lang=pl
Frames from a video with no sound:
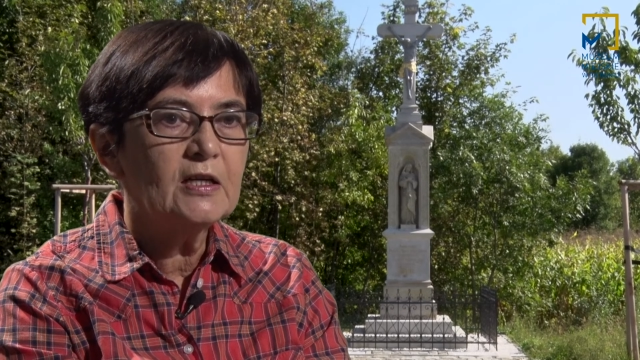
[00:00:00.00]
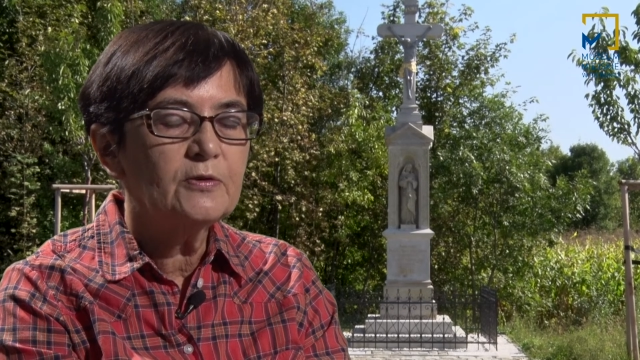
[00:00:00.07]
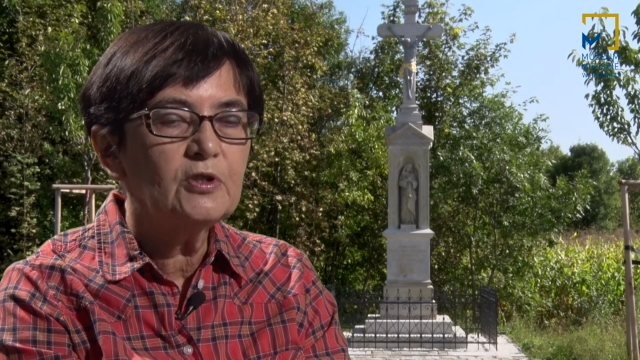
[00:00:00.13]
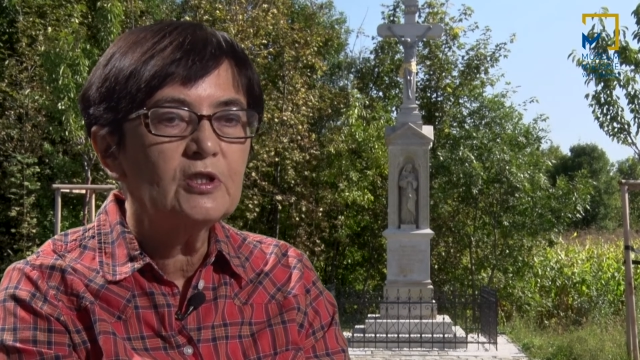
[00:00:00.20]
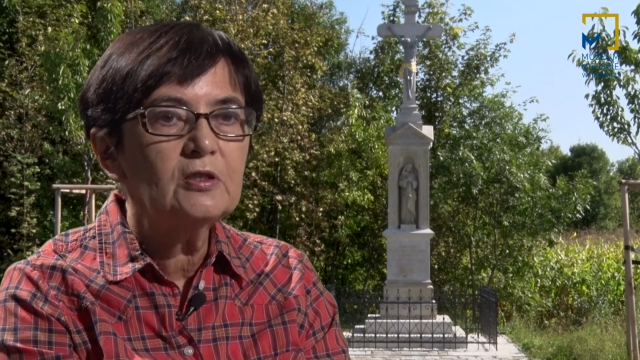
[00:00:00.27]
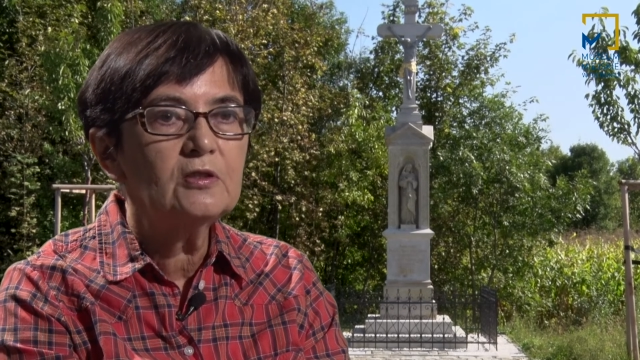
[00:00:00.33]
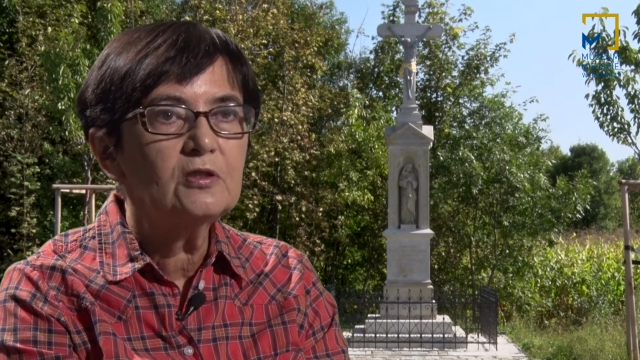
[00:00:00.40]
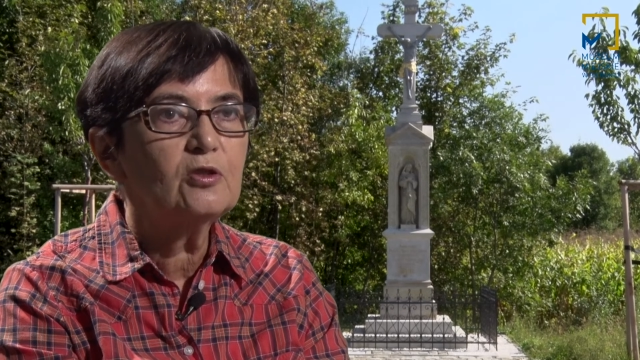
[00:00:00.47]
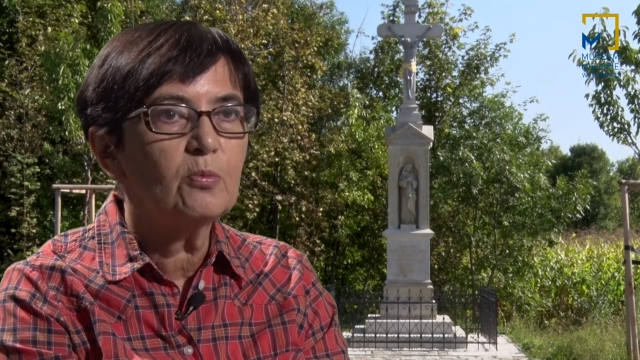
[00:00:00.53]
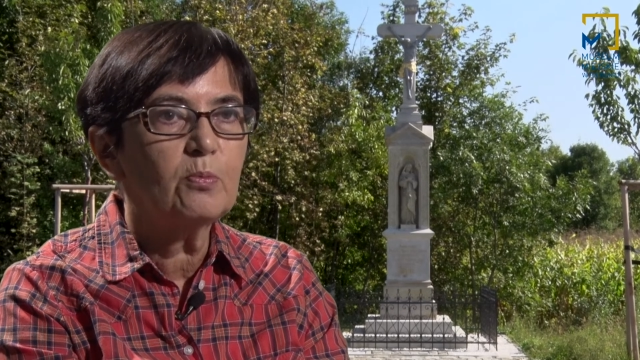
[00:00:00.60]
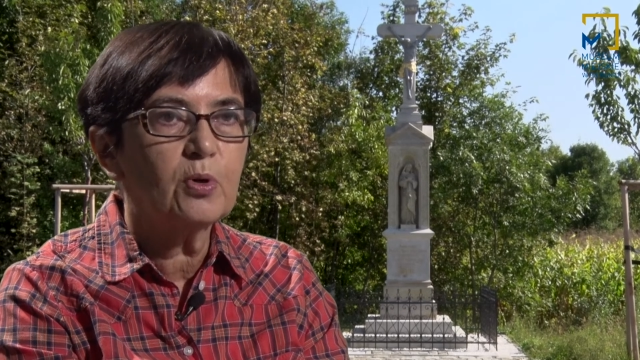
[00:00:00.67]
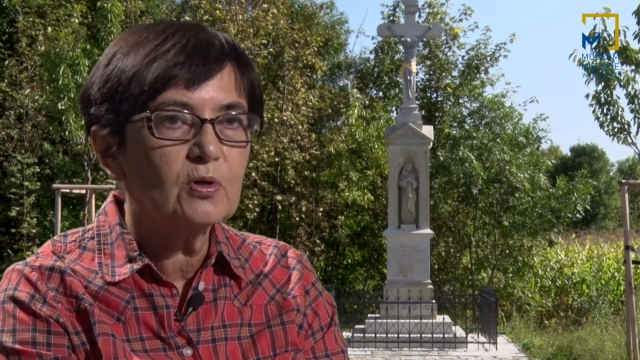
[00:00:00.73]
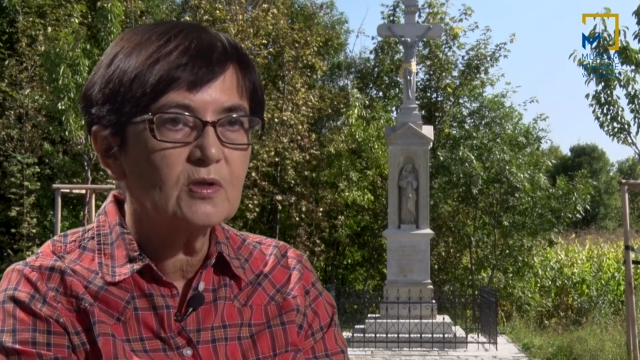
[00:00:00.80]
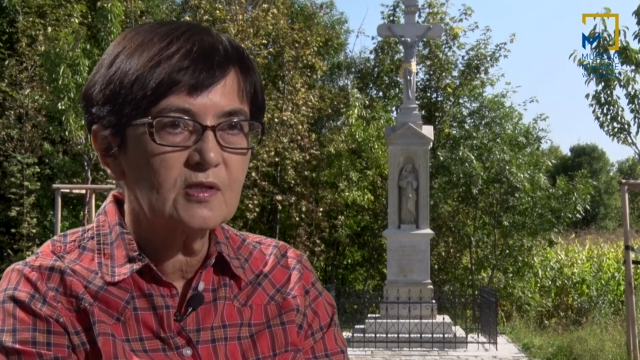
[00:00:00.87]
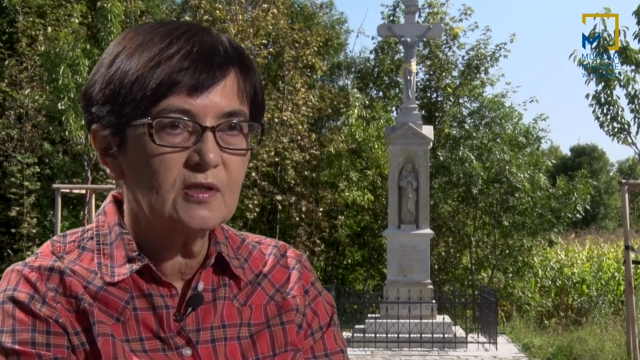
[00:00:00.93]
nigdy do
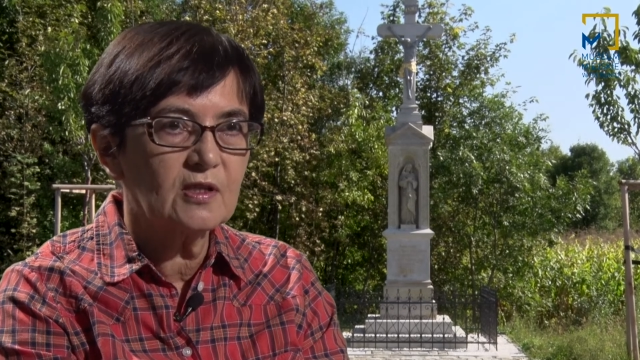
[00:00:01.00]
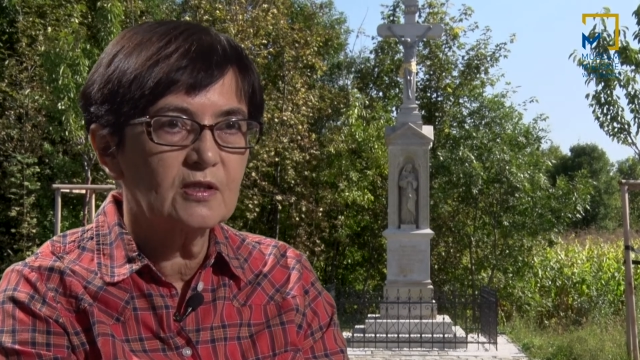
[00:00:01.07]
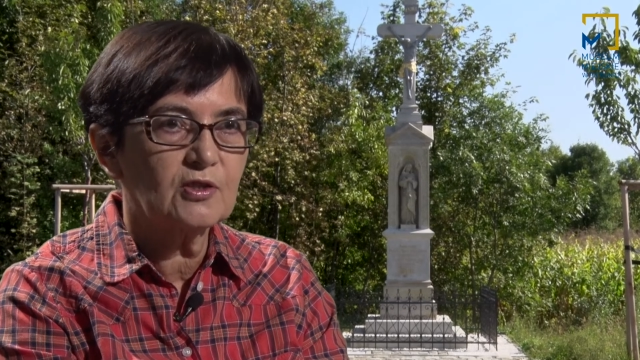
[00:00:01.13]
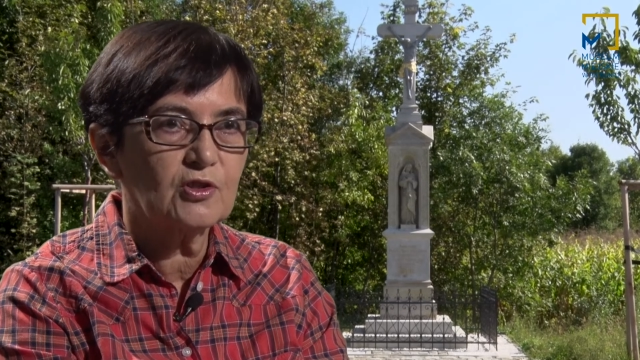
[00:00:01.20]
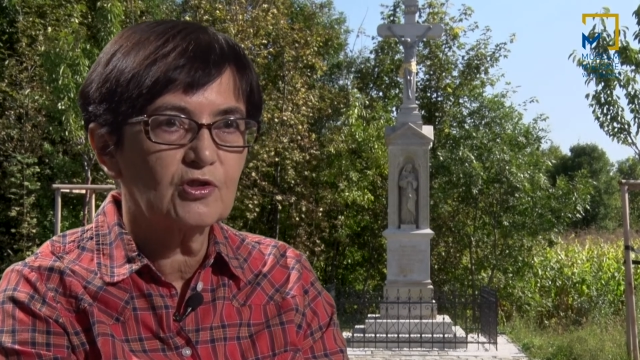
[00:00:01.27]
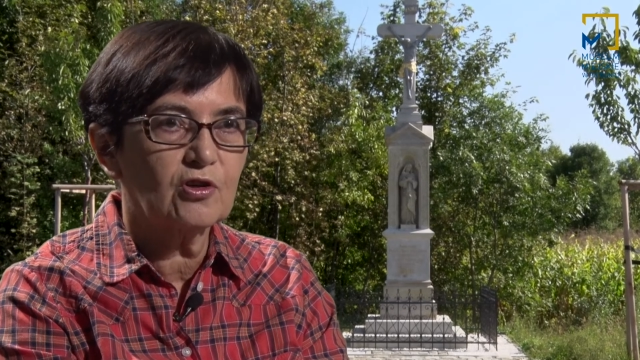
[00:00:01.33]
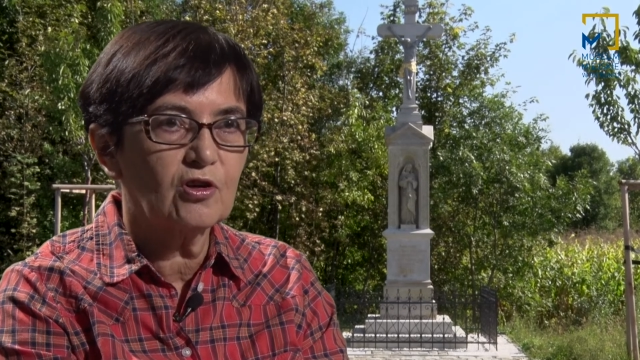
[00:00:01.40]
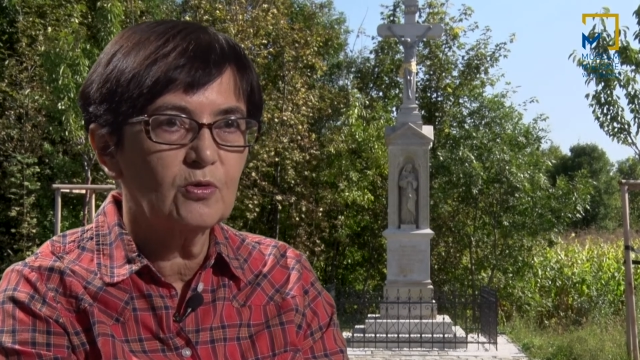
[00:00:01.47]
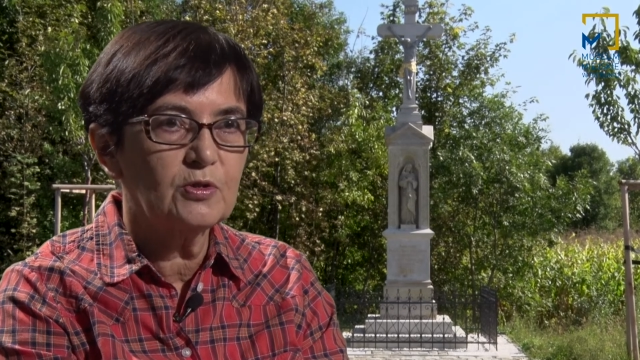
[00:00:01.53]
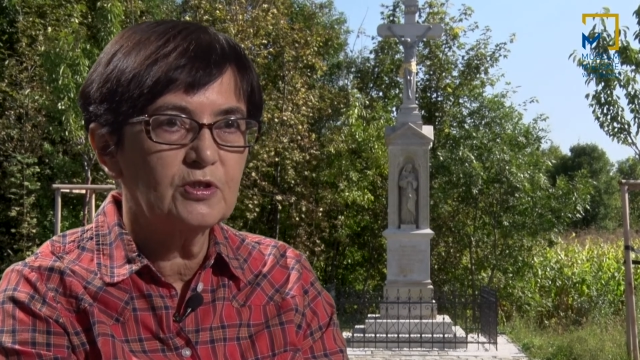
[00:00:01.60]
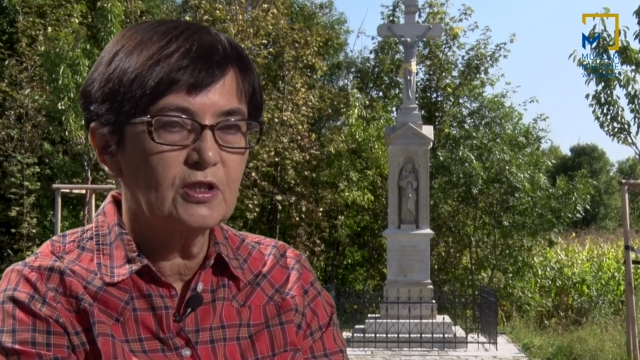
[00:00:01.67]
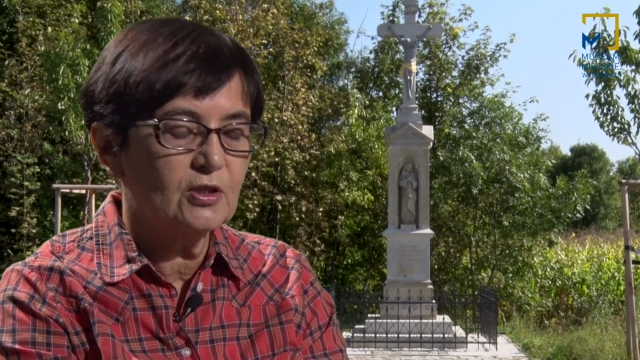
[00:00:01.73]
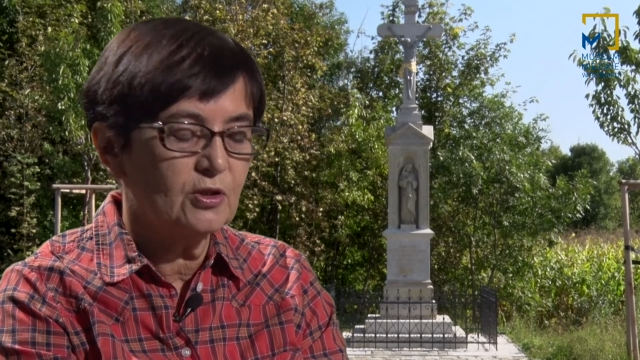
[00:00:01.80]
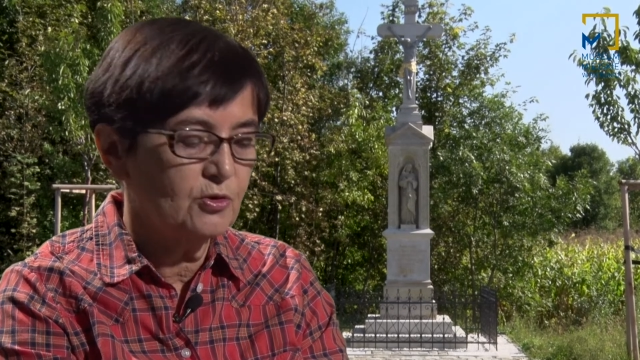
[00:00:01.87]
polskiej szkoły nie